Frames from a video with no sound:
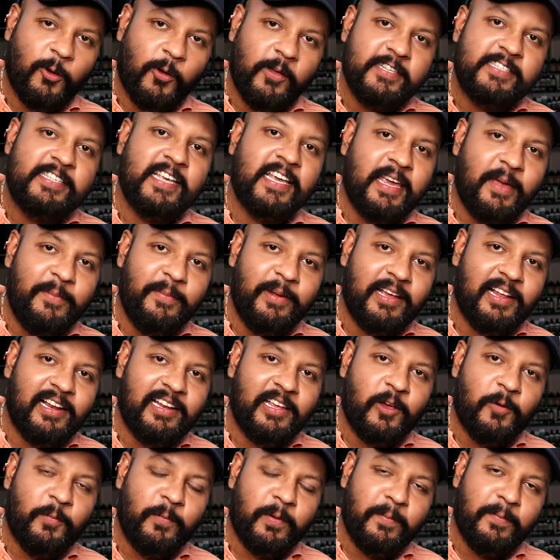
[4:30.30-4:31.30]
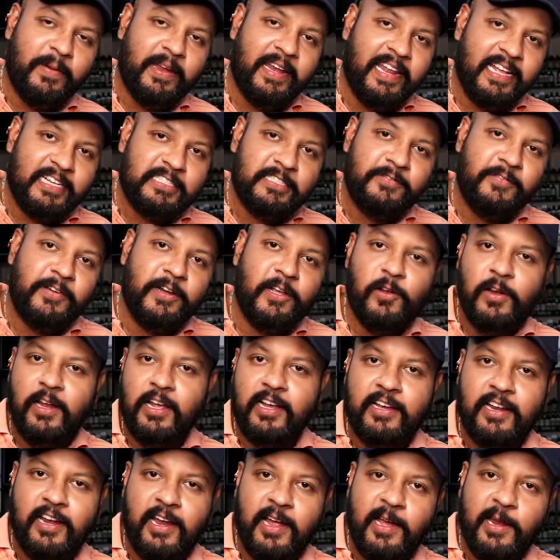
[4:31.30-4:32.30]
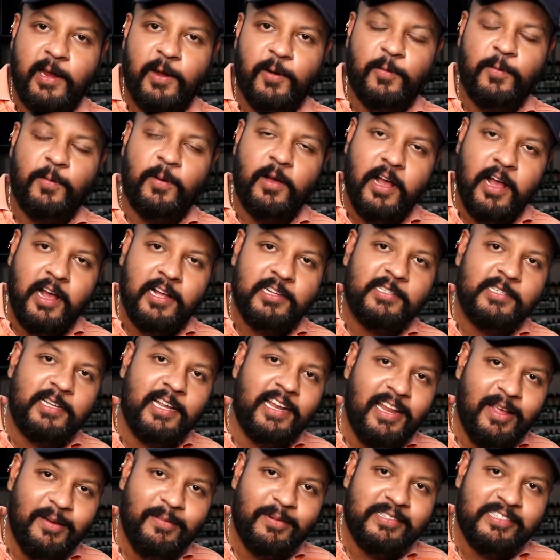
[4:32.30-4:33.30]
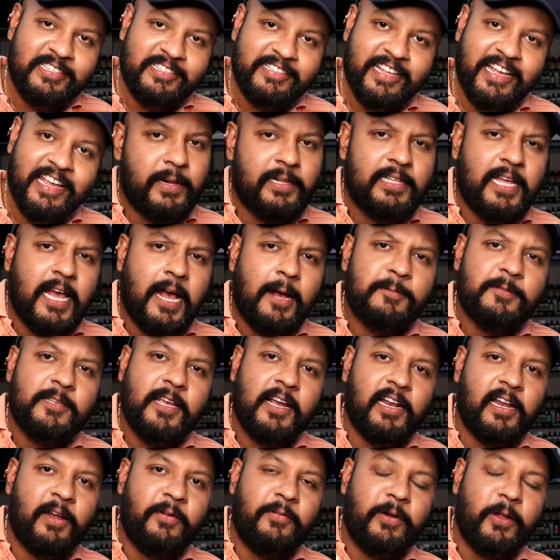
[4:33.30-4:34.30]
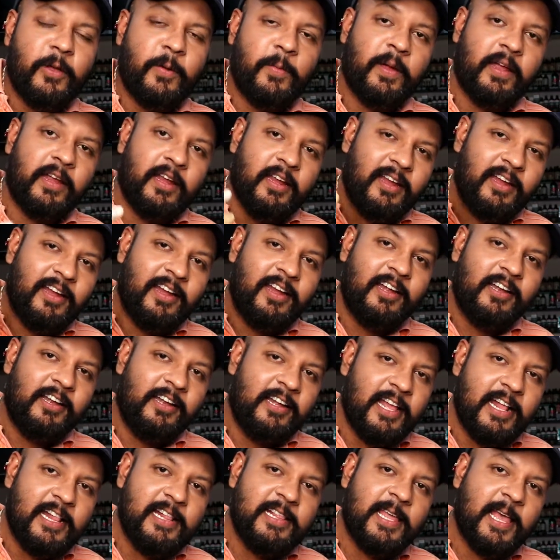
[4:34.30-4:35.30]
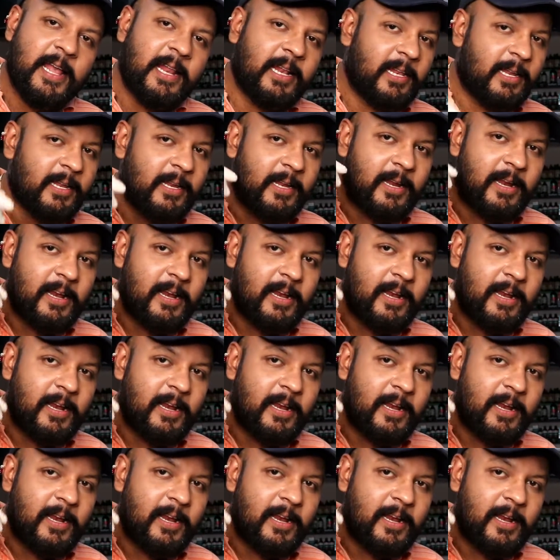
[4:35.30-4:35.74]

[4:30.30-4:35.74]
तो इसी केमिकल के ऊपर मैं नेक्स्ट वीडियो लेकर आ रहा हूँ आज के लिए बस इतना मिलते हैं आपसे अगले वीडियो में टिल देन